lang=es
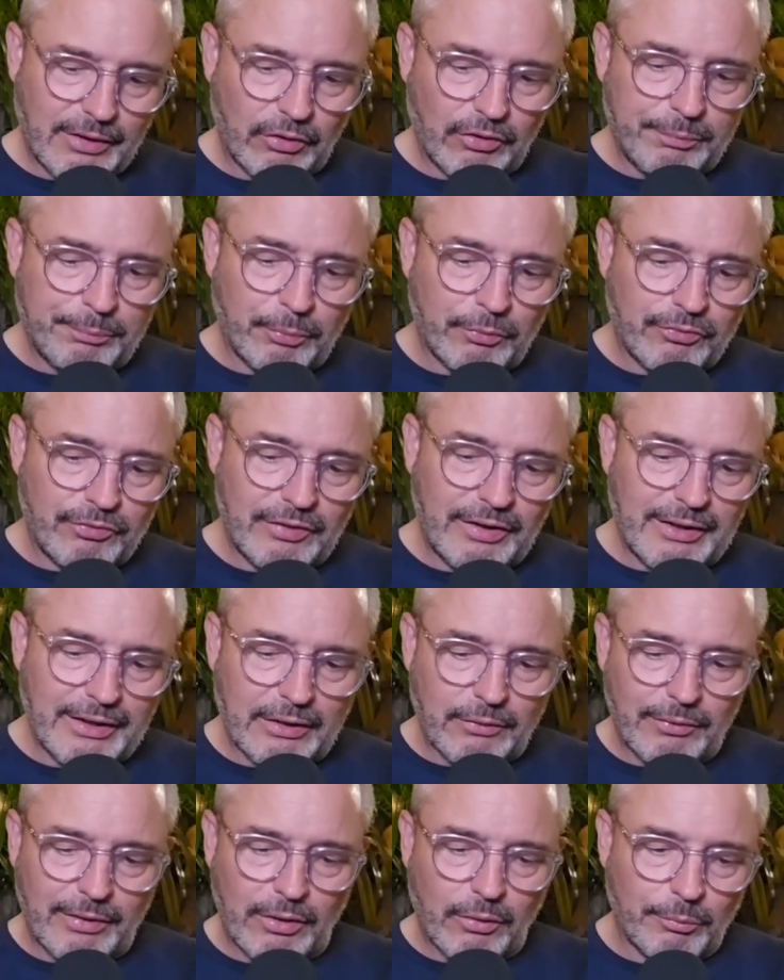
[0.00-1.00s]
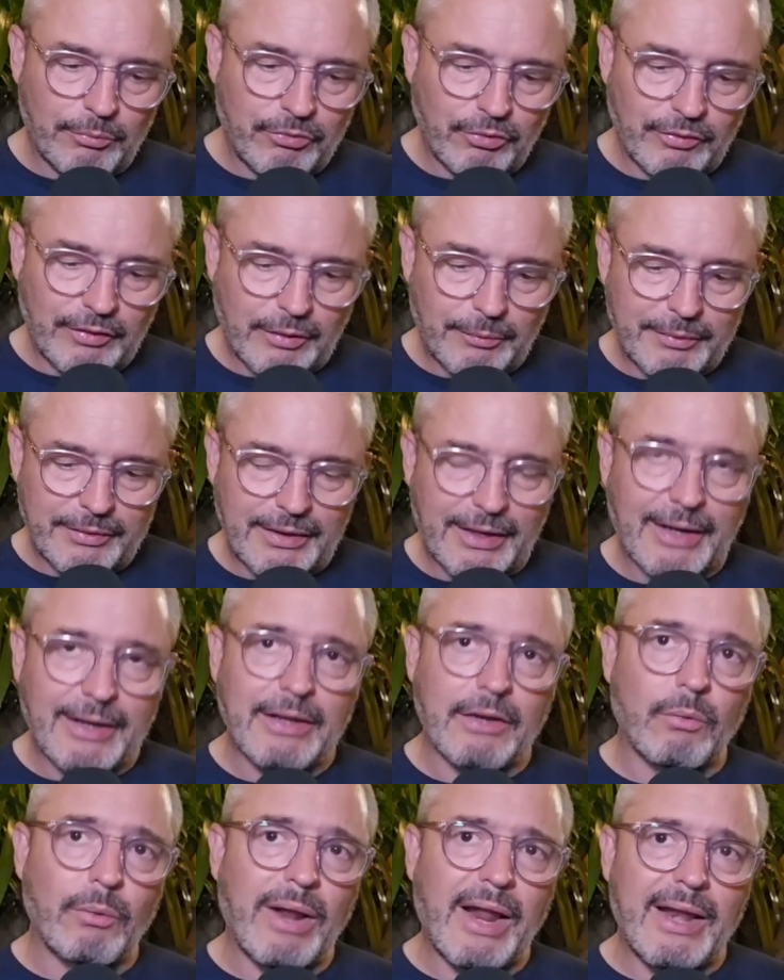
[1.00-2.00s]
que no es posible que una comisión de
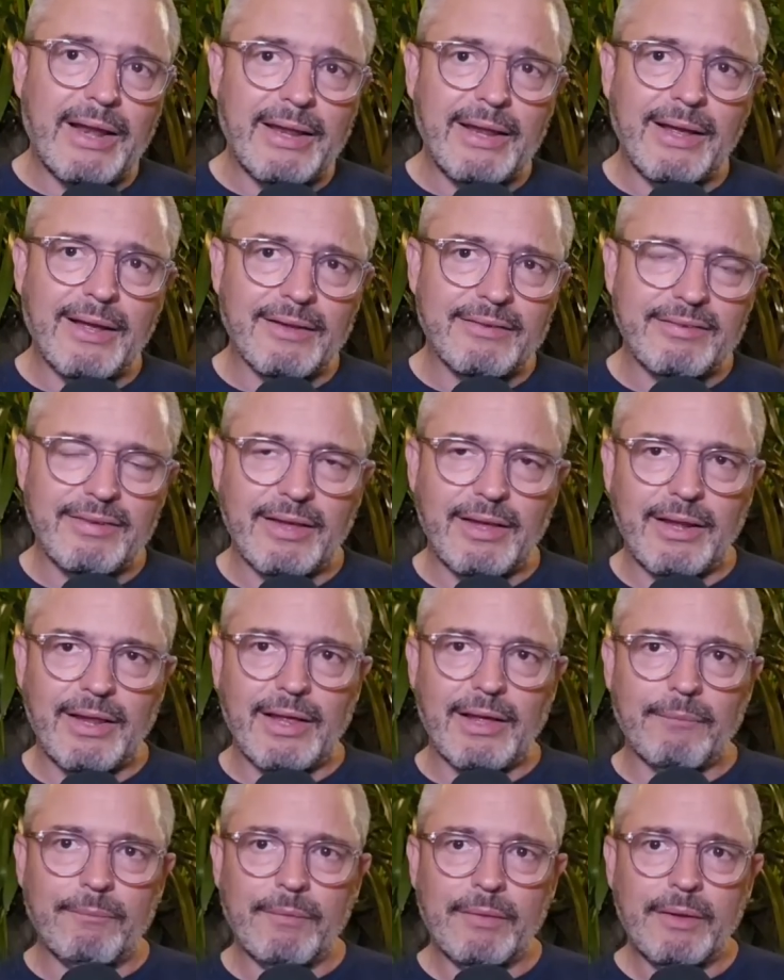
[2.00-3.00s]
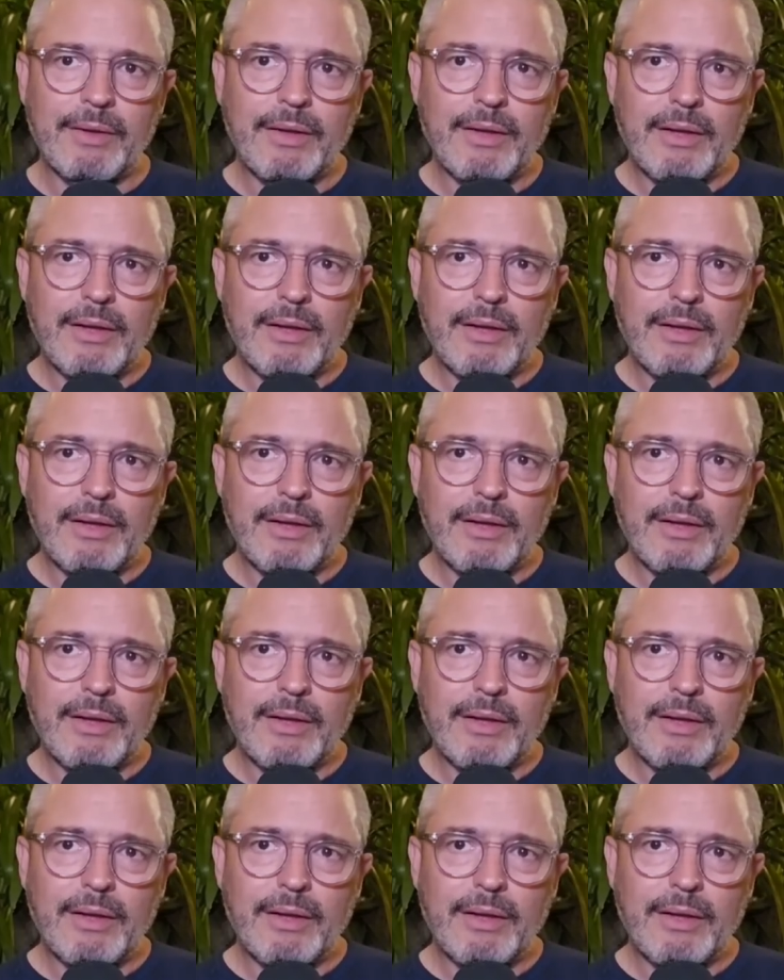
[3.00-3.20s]
arbitraje, que una liga seria,